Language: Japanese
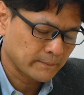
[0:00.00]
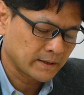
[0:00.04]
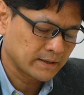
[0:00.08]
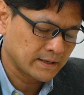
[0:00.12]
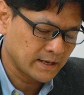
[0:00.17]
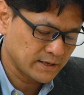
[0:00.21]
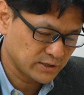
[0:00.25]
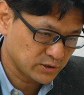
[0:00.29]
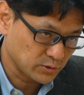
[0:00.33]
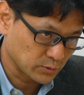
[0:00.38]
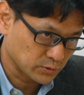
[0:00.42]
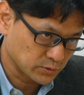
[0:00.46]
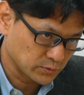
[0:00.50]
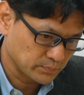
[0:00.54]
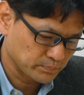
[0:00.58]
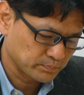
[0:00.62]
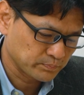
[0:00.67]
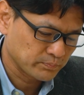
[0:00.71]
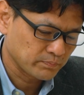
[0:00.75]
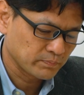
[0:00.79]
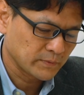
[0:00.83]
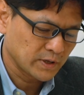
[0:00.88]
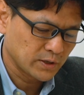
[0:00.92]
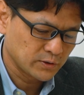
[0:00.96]
原子力、
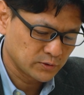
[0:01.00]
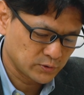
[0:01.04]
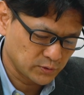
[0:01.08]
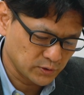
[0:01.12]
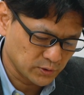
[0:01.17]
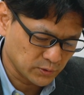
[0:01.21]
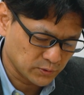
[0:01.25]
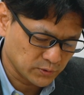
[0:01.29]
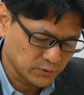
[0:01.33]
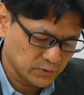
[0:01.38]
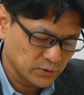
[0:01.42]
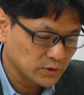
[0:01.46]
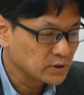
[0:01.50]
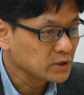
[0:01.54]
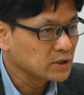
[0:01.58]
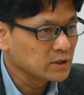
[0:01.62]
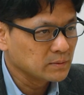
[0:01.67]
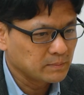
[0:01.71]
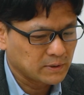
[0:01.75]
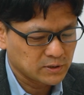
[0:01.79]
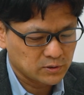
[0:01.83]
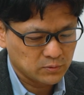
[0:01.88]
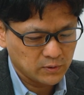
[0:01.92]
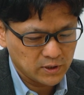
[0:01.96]
水力、
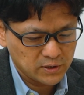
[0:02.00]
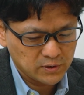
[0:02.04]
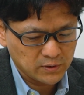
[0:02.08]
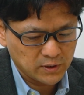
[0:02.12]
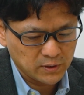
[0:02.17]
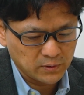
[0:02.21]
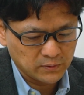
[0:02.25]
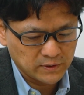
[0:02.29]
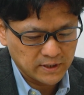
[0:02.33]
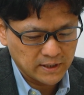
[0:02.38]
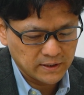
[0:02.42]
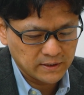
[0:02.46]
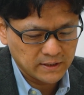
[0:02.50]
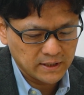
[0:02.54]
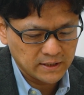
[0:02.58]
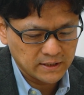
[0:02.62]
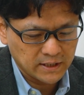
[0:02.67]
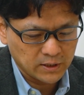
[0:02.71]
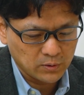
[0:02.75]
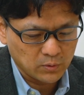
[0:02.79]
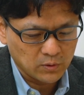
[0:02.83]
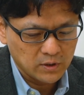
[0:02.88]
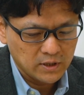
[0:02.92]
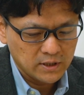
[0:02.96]
それぞれの電源
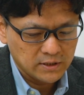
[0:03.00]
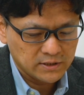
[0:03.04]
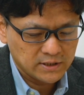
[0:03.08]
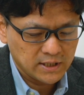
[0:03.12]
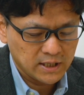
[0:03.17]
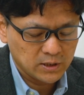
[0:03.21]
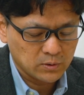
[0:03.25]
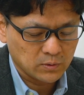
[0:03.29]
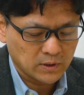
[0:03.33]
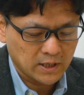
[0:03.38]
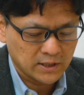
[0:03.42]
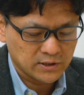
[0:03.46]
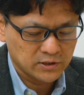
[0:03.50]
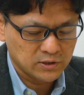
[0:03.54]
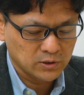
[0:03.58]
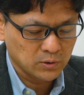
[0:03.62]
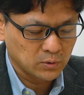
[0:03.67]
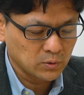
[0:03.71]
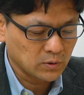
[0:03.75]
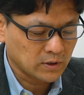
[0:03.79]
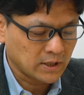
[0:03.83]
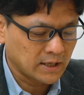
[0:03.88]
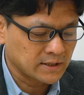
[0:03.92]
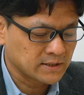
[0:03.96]
での制度活
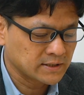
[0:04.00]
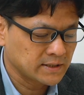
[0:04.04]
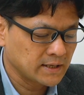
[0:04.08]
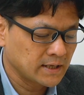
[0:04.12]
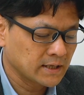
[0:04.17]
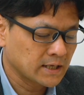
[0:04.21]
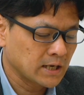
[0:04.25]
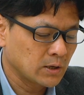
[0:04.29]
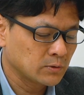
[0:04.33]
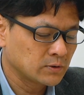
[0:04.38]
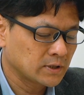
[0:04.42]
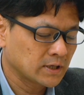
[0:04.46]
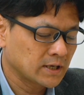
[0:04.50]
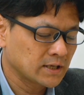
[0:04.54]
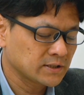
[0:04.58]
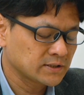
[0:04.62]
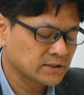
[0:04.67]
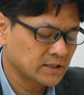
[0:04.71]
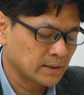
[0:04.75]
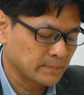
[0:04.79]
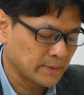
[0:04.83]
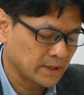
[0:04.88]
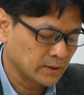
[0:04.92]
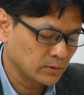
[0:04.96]
用の活性化を促す
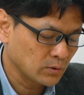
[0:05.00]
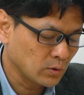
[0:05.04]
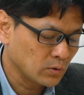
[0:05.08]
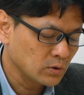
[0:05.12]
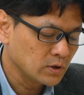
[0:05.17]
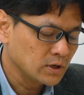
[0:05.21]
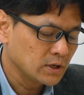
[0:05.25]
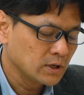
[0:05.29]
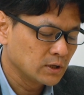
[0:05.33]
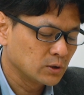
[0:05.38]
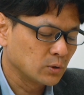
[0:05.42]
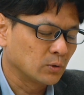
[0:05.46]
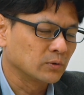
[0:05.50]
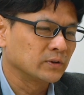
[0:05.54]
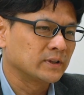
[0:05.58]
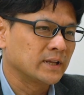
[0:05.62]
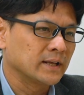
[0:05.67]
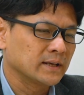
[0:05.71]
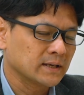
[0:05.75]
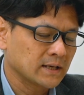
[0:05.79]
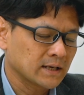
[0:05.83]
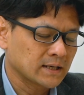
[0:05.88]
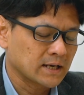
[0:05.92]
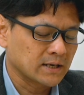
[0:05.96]
ための論
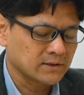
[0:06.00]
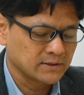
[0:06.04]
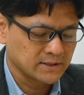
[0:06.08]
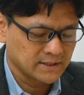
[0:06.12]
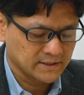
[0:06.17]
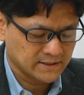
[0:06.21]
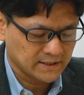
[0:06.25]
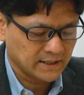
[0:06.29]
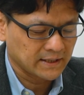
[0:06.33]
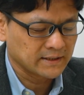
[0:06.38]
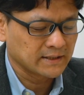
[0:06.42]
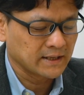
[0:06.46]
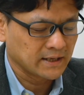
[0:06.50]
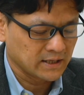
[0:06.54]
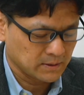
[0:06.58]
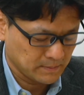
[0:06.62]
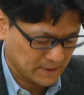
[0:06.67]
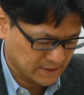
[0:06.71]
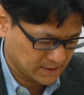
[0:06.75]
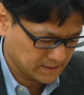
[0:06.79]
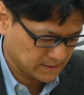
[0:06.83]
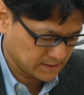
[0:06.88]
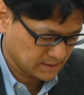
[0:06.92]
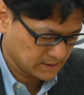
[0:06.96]
点が確認されてい
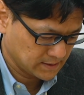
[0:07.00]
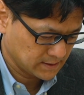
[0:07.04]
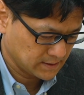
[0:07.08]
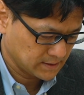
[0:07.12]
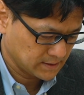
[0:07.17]
ます。